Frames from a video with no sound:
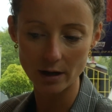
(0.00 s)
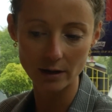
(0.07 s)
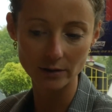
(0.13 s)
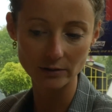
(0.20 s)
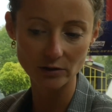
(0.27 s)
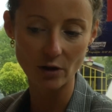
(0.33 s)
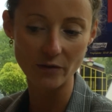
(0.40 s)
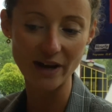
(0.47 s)

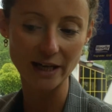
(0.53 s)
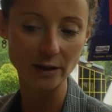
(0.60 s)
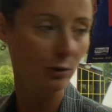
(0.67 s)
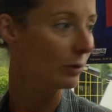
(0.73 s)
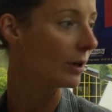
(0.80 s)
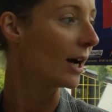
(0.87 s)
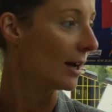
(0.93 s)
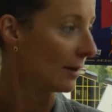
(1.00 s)
C'est une
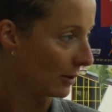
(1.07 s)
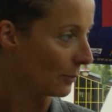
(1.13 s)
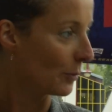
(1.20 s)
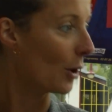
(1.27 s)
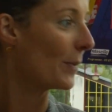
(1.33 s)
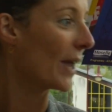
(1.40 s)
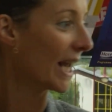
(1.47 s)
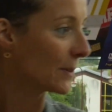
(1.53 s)
journée de
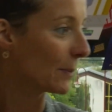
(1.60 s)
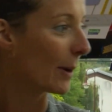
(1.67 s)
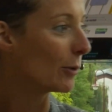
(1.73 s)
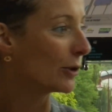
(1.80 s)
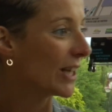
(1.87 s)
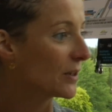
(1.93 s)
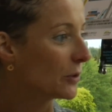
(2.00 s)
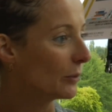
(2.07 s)
rencontre en fait,
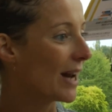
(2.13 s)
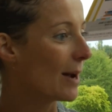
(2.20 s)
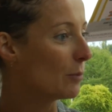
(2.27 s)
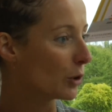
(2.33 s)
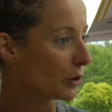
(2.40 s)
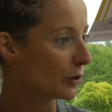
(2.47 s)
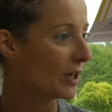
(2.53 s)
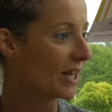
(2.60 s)
parce qu'il
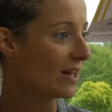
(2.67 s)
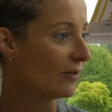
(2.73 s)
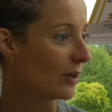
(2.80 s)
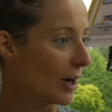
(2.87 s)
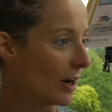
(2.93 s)
faut rappeler que